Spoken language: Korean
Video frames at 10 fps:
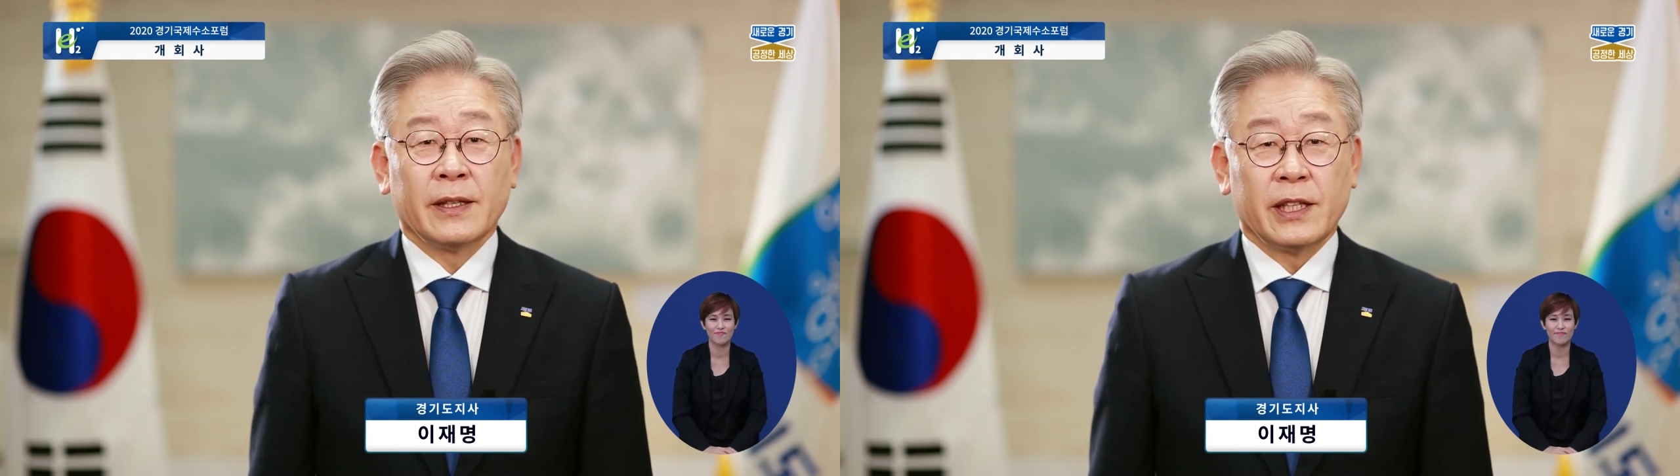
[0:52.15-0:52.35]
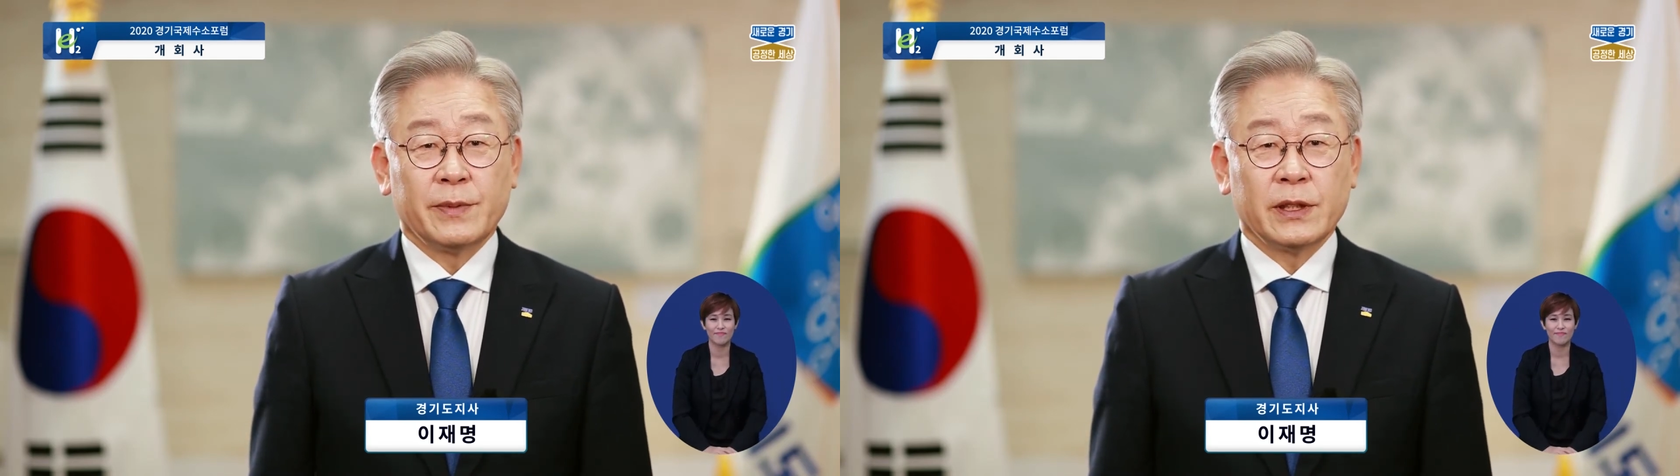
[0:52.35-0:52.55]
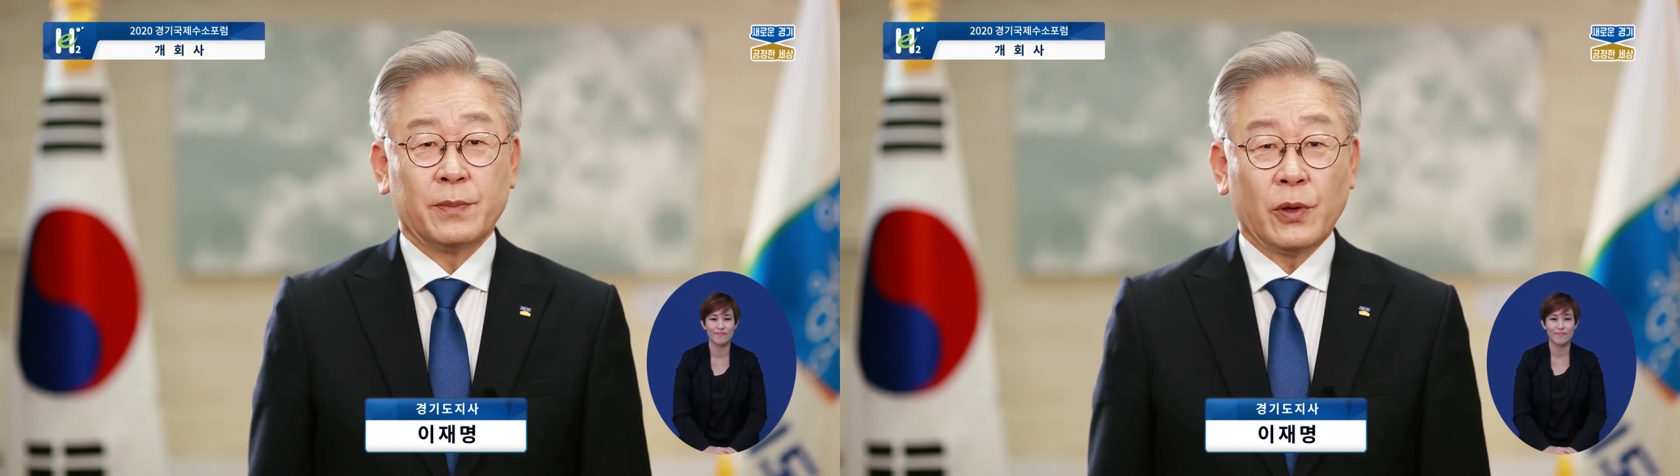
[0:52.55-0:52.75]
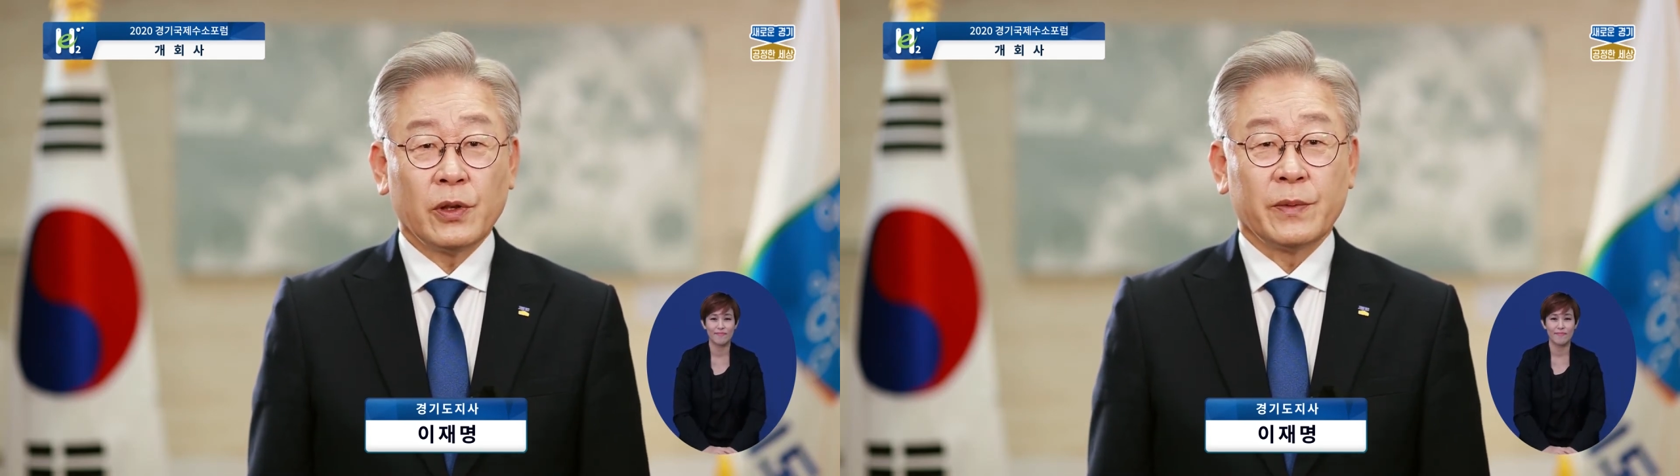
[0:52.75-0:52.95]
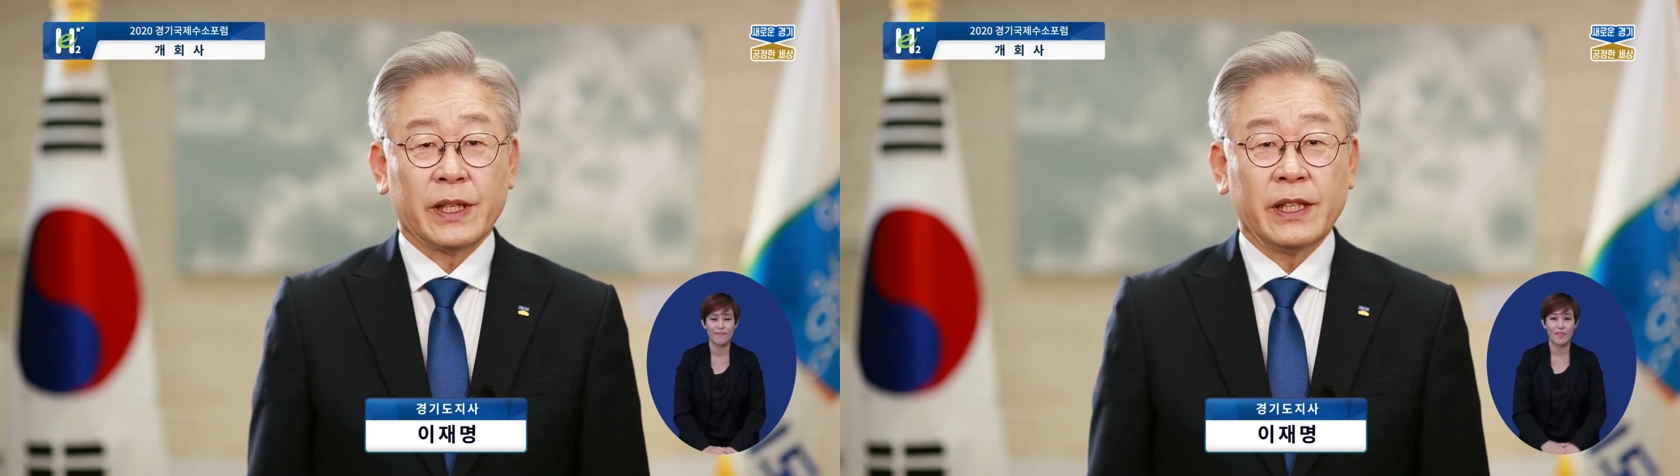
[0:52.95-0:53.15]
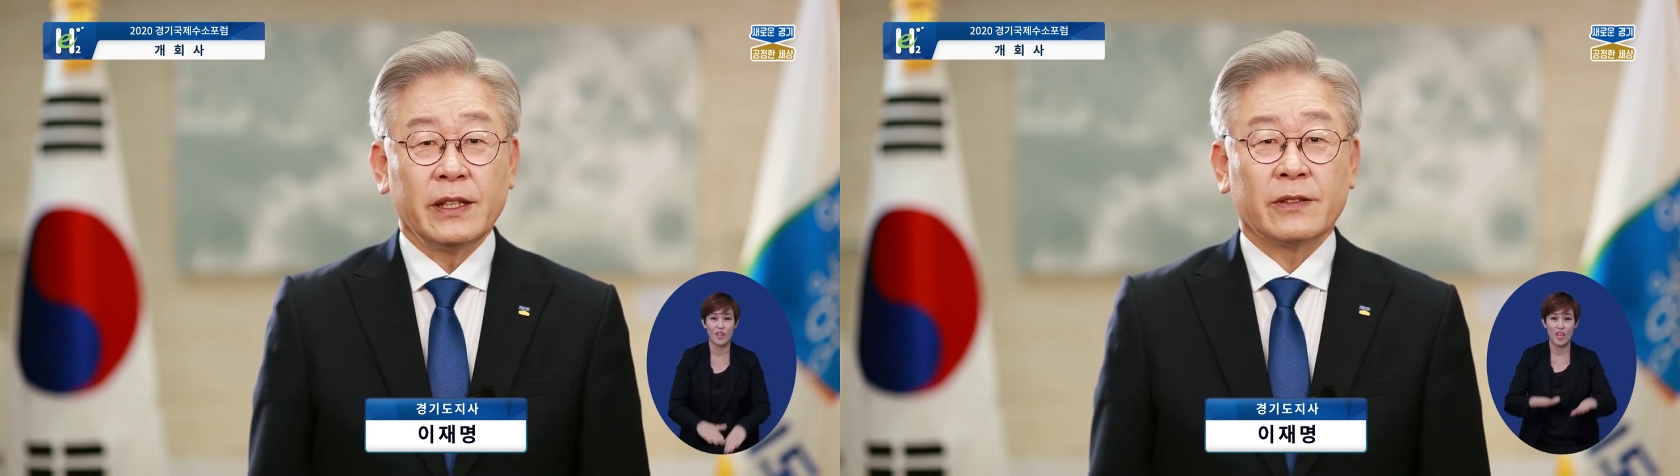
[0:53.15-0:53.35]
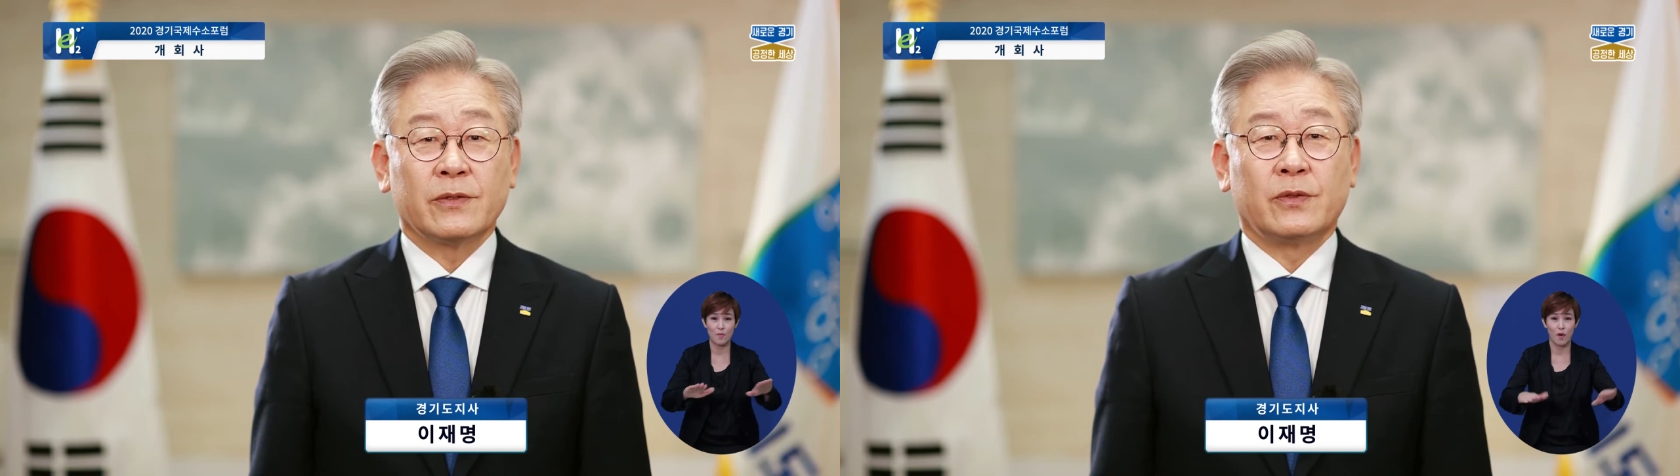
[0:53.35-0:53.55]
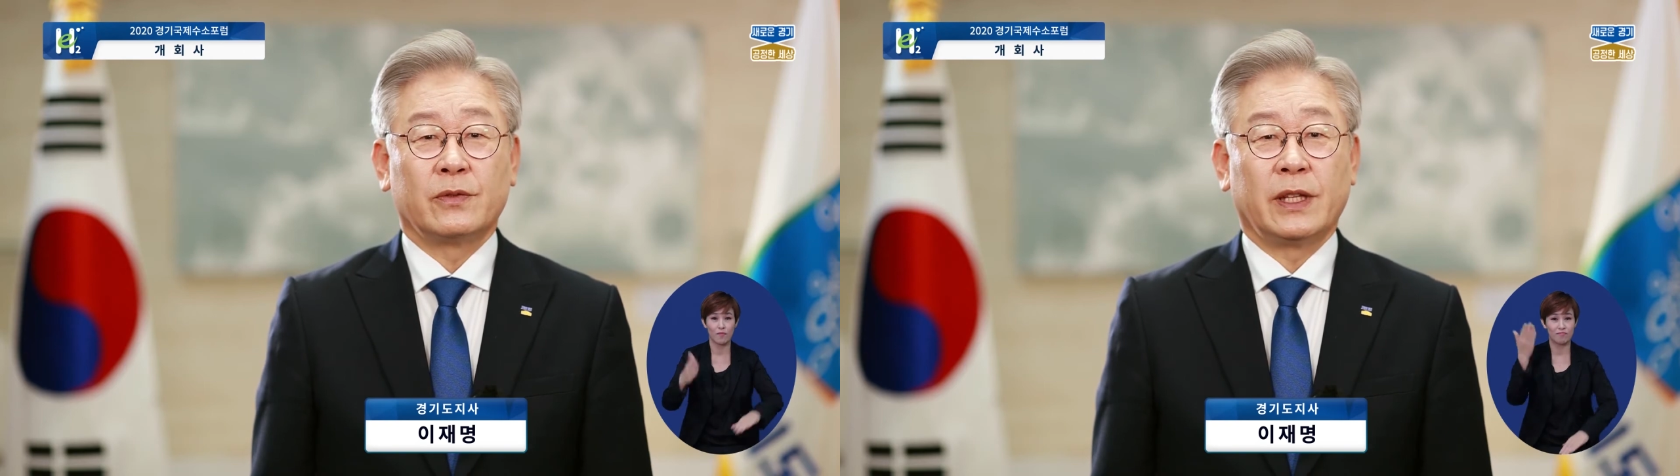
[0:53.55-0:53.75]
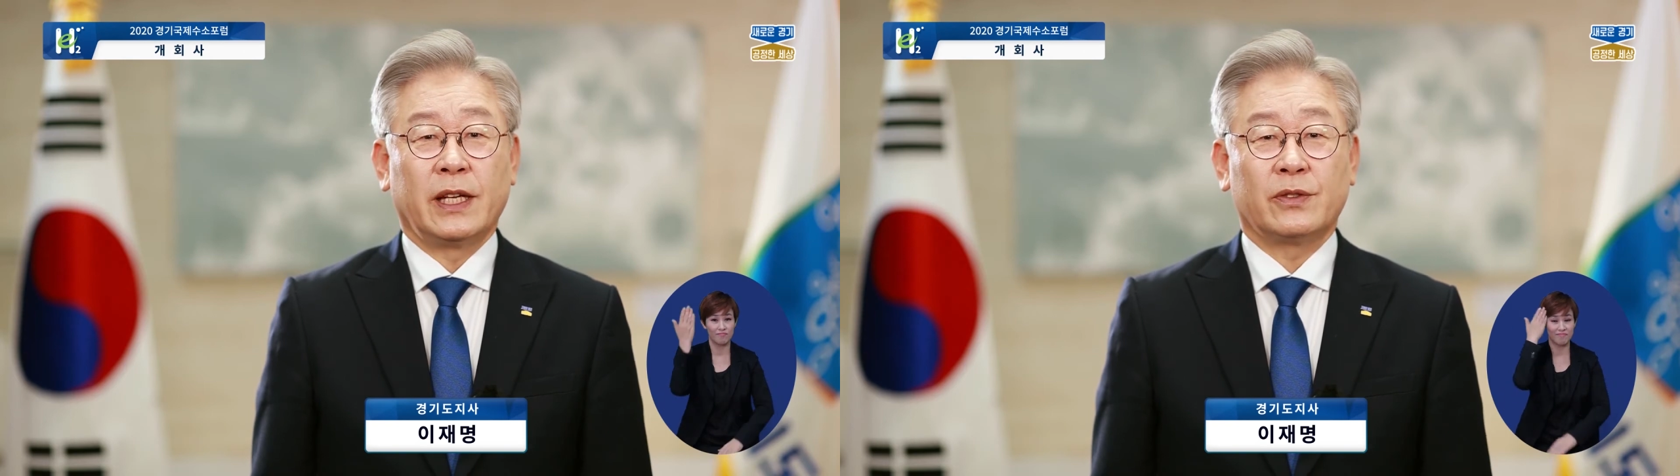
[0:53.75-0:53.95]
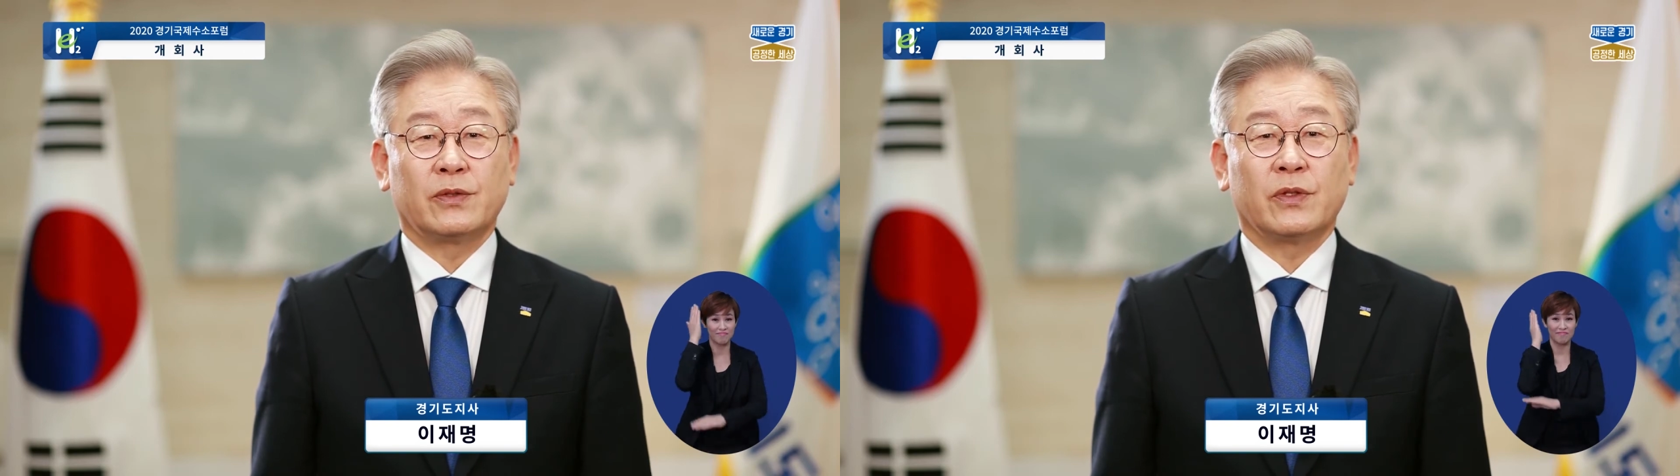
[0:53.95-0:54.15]
이번 포럼이
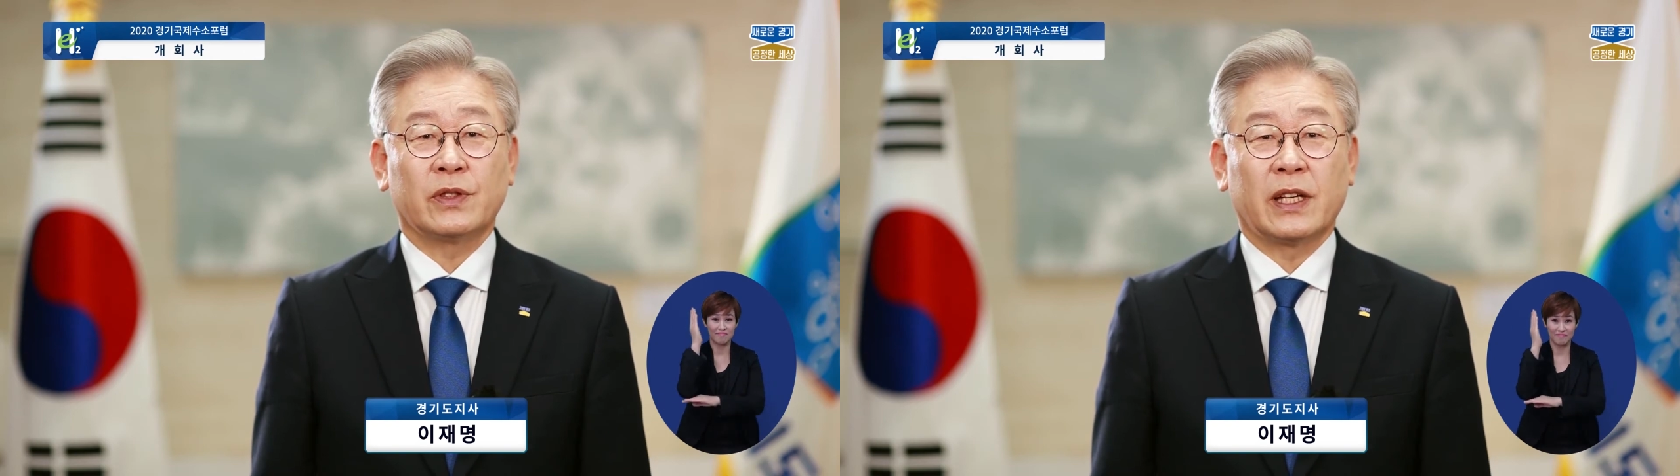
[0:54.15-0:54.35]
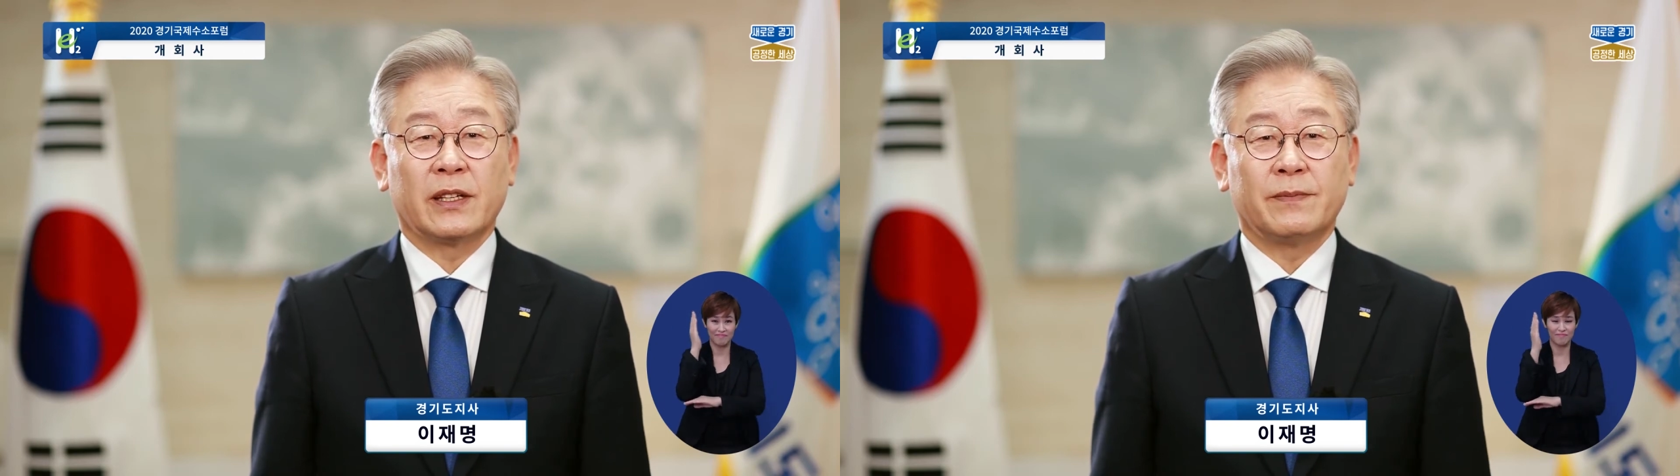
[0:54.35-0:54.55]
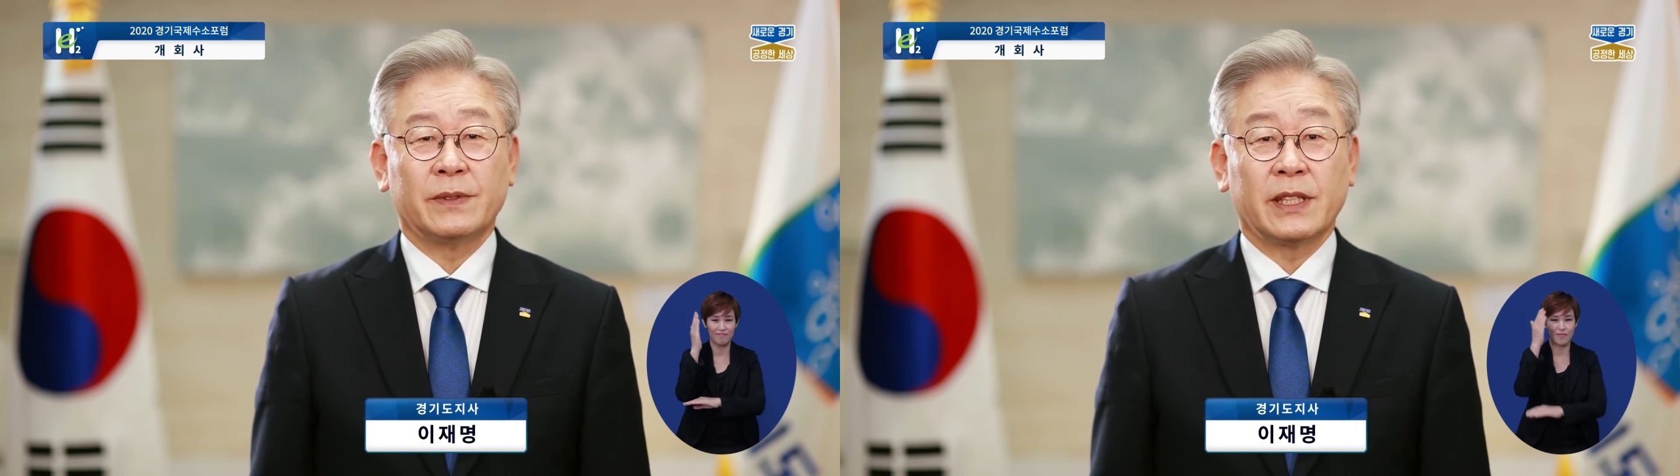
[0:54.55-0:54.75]
국내 수소산업